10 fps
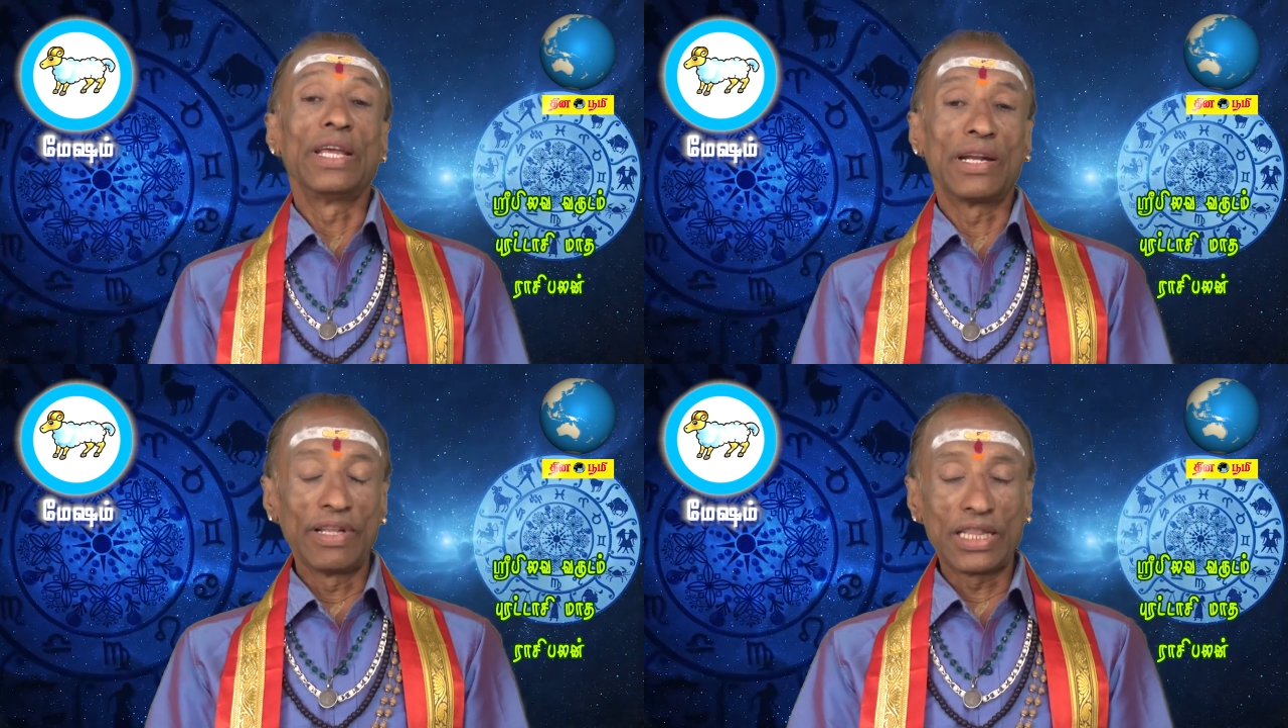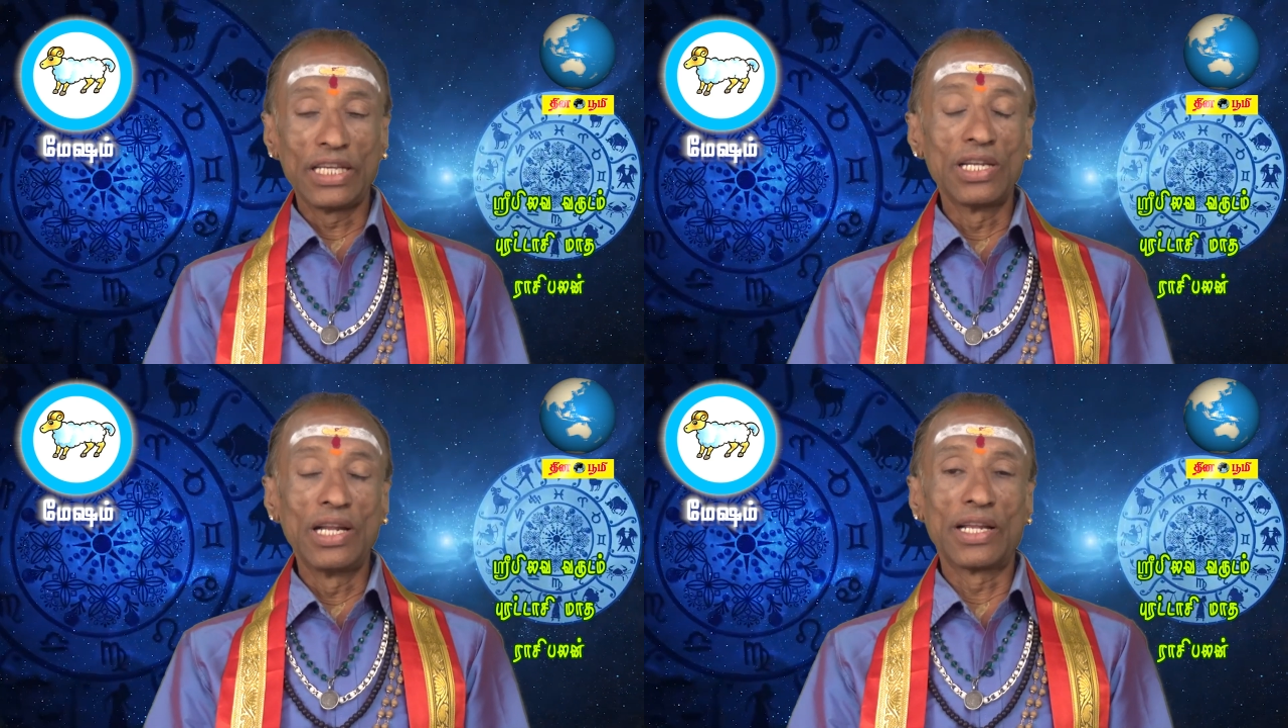
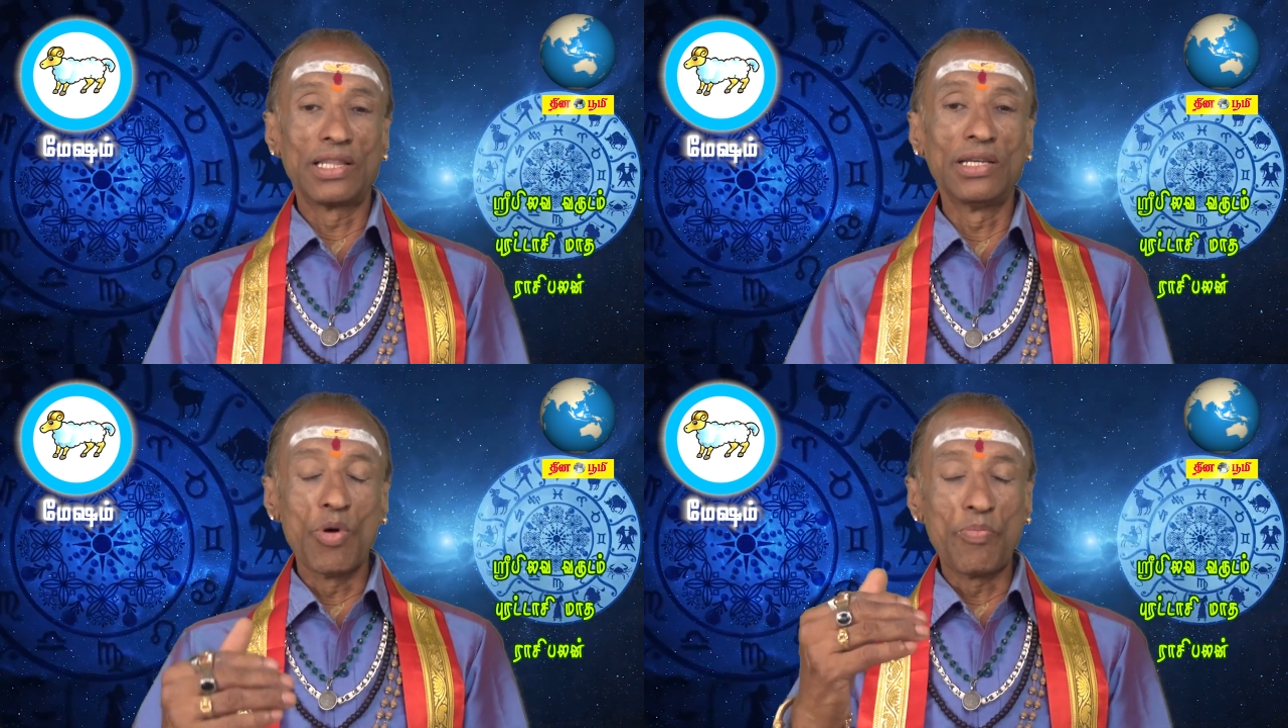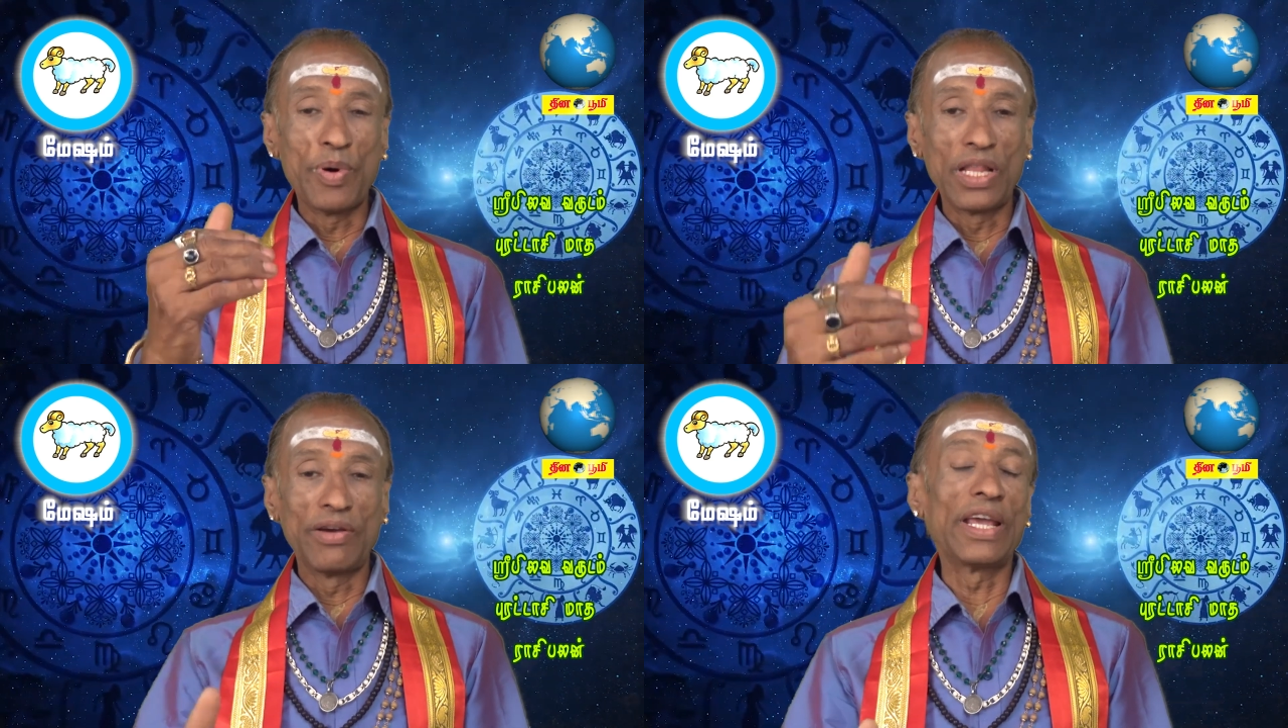இருபத்தஞ்சிலிருந்து
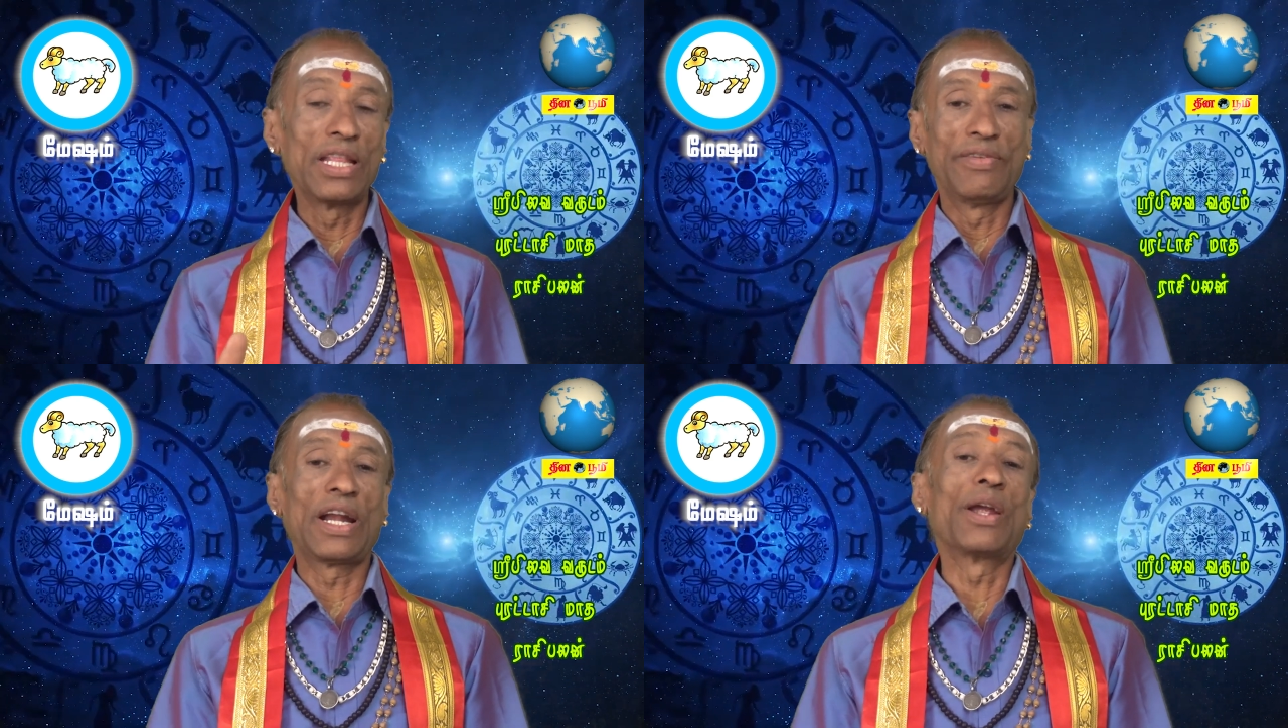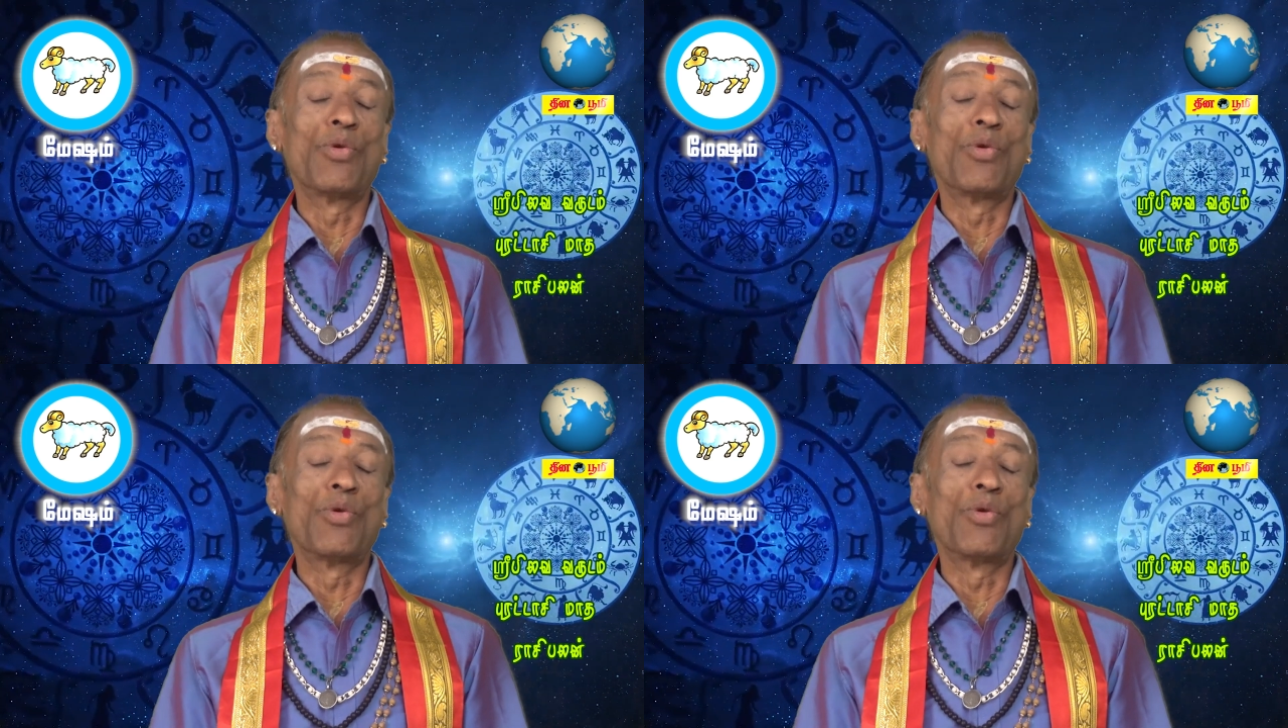முப்பது வயது வரை